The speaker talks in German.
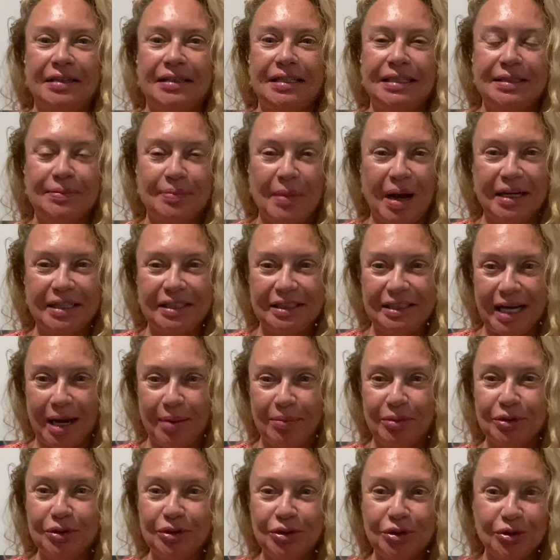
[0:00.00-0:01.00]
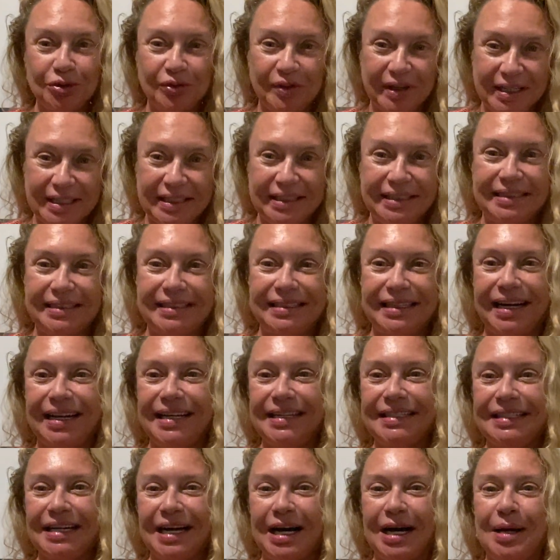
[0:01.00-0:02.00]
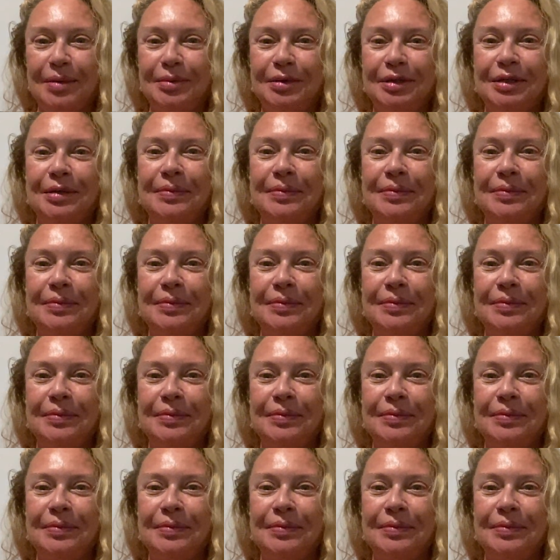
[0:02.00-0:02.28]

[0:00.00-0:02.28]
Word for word: Das mache ich ab und zu, wenn ich Zeit habe.